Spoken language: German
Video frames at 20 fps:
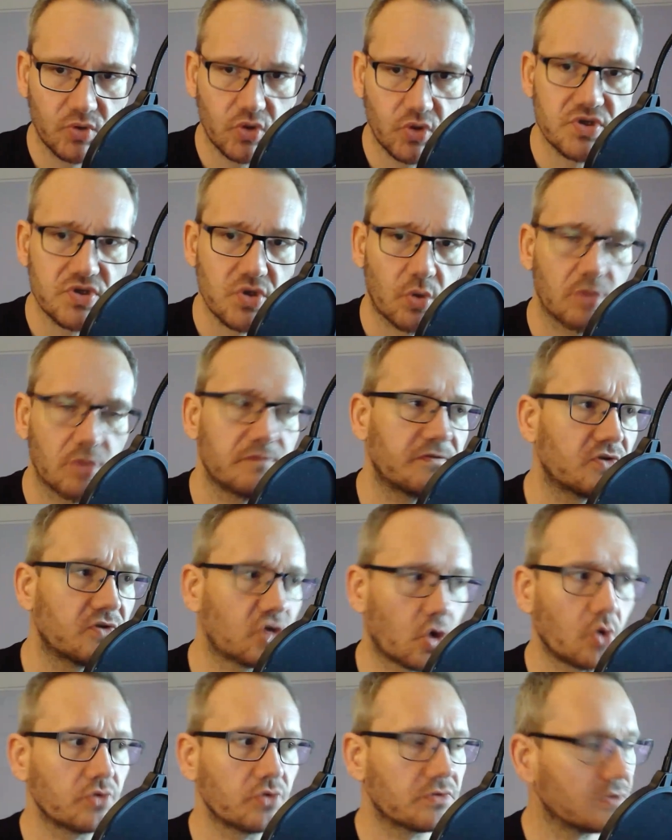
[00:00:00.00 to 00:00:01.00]
Produktion
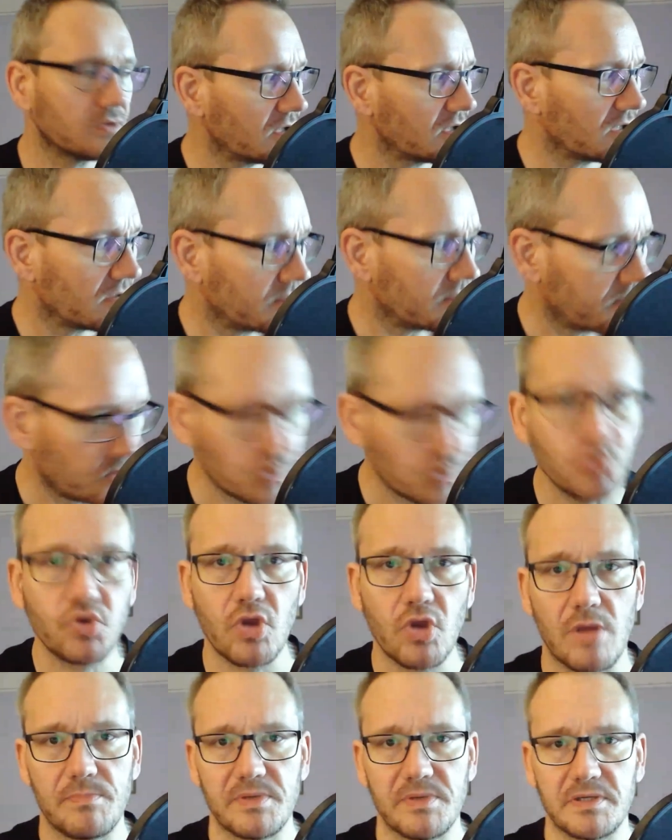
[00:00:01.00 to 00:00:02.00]
von roten
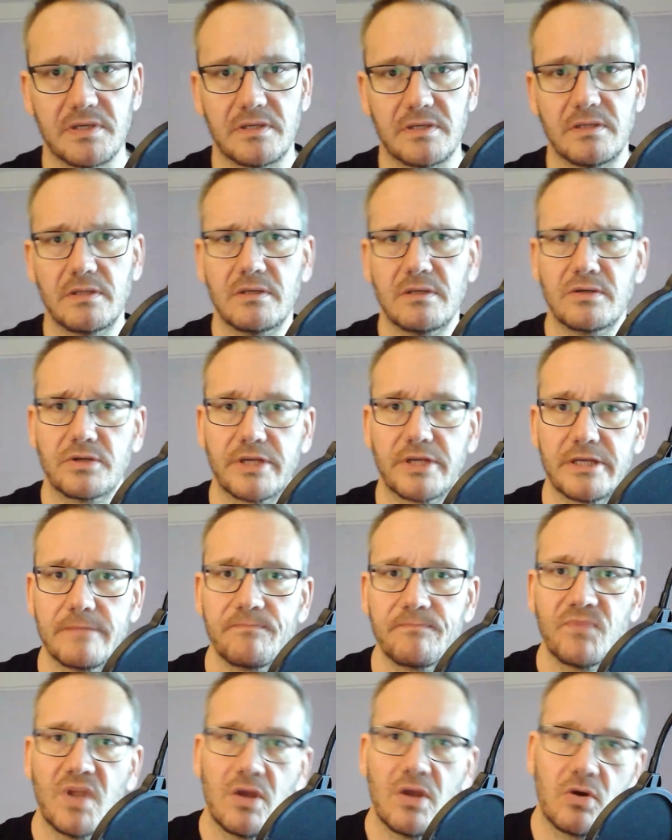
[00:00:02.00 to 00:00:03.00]
Blutkörperchen.
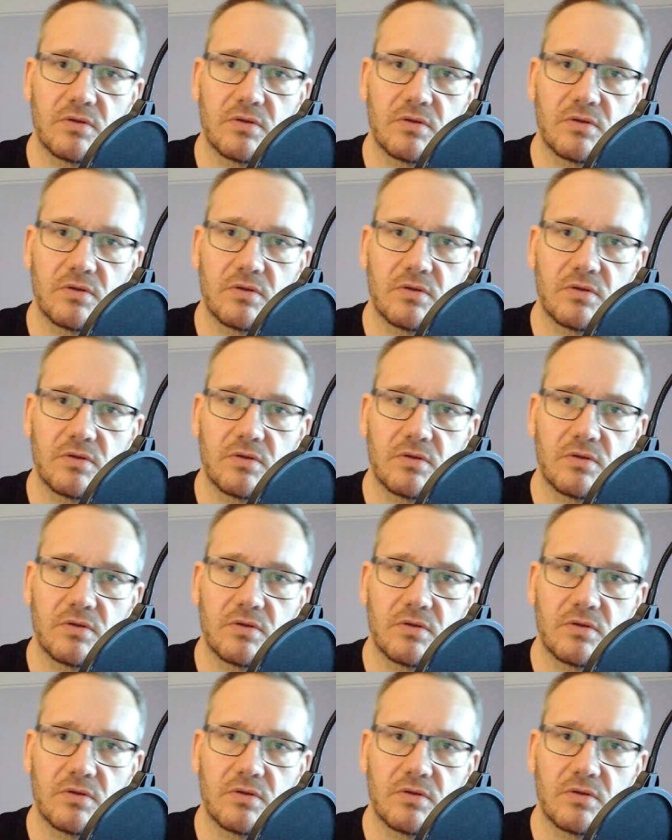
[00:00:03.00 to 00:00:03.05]
Okay?